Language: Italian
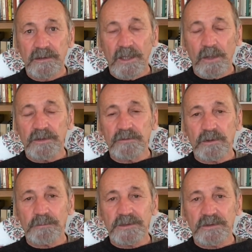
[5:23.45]
è
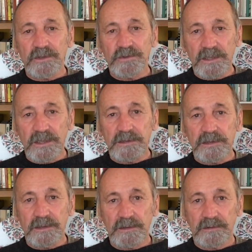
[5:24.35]
un'informazione
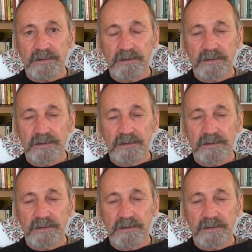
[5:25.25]
genetica